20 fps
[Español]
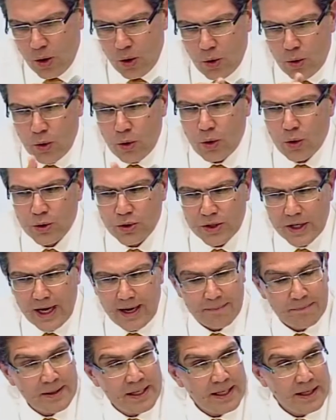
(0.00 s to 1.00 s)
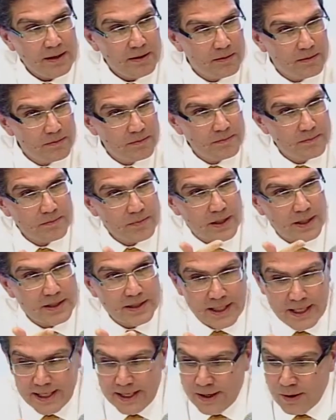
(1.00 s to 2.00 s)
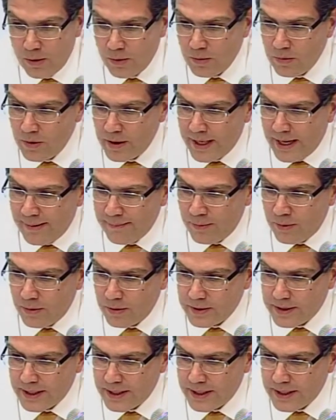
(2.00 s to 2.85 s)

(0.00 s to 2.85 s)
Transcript: jugos a mí, que tiene un gramo